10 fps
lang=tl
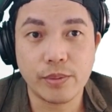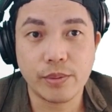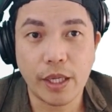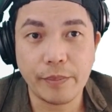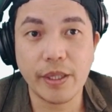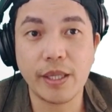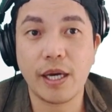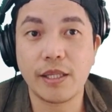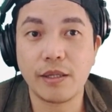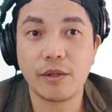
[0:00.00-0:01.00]
naibigay
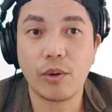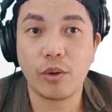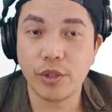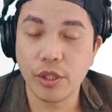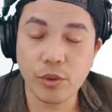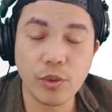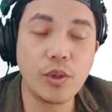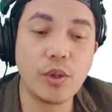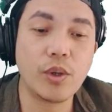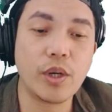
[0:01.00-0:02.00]
nating konting
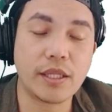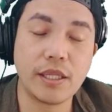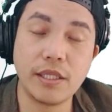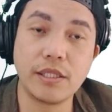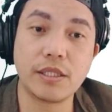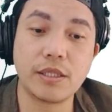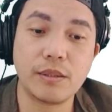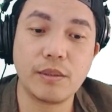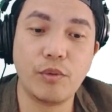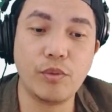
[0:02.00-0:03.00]
tulong, at least
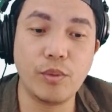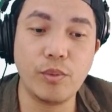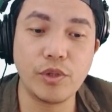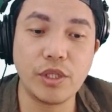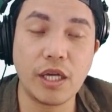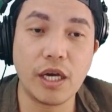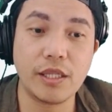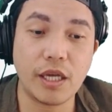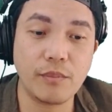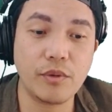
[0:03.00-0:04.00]
bumubuti ng
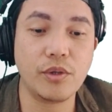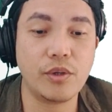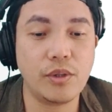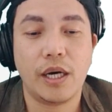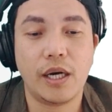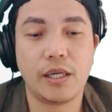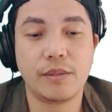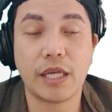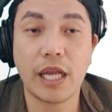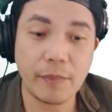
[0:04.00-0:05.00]
anak mo. No? Uh,
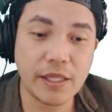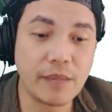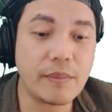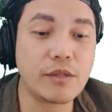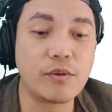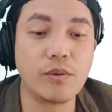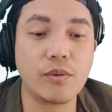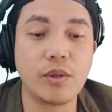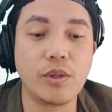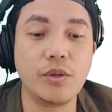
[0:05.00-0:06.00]
salamat naman
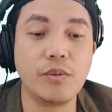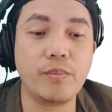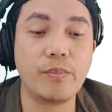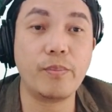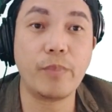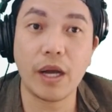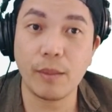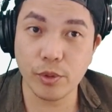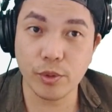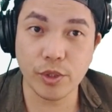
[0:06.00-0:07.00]
kung yung
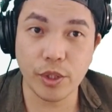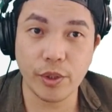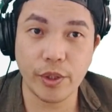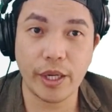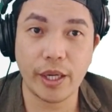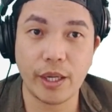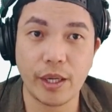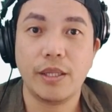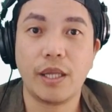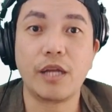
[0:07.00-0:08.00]
pag-abot ko sa iyo
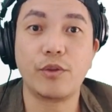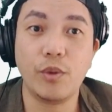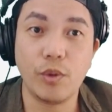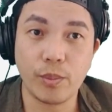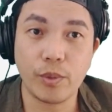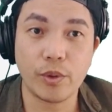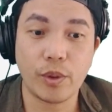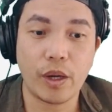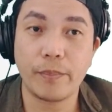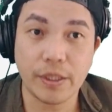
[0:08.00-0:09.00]
eh nakatulong
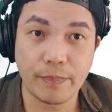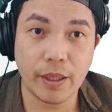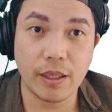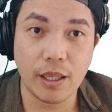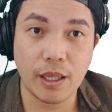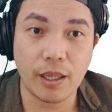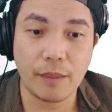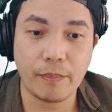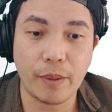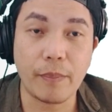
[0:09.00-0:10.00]
po sa pag
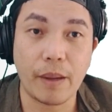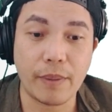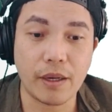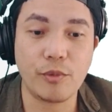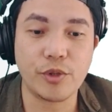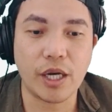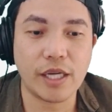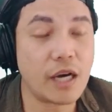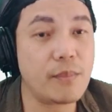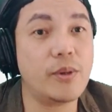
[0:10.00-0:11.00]
uh, pagpapagamot ng
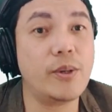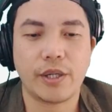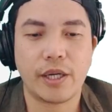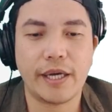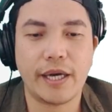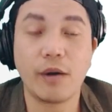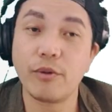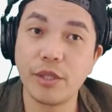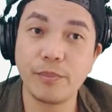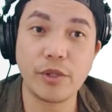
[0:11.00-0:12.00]
anak mo. Kaya
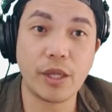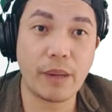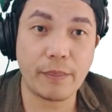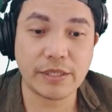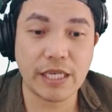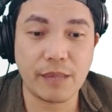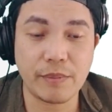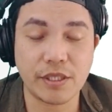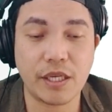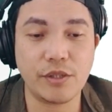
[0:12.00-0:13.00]
ako din po nagpapasalamat
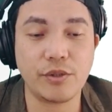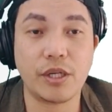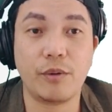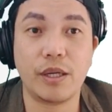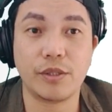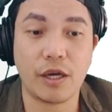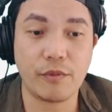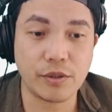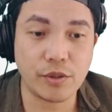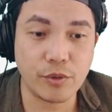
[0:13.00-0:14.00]
sa inyo sa walang
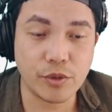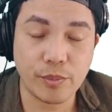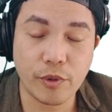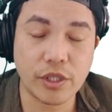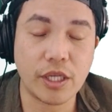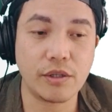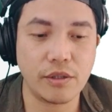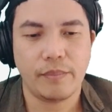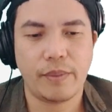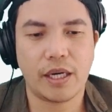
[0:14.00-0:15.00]
sawang sumusuporta no
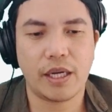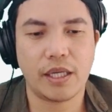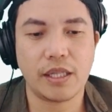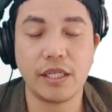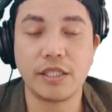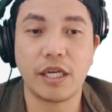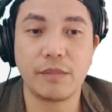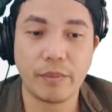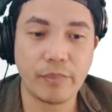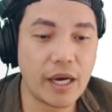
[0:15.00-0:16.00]
para at least kahit
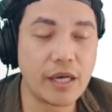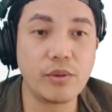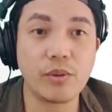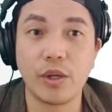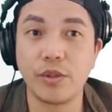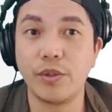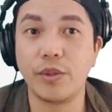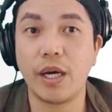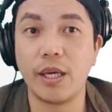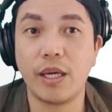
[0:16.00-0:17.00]
paano kung ano yung
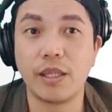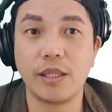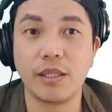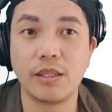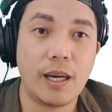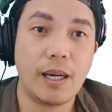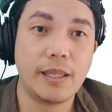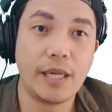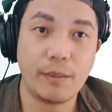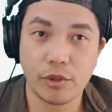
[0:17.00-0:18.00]
kaya nating uh,
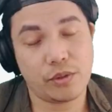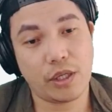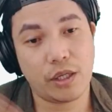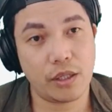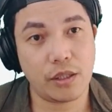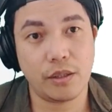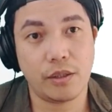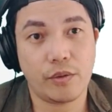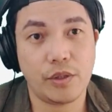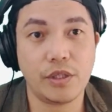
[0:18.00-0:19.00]
iabot sa
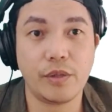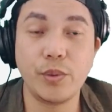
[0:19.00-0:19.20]
in the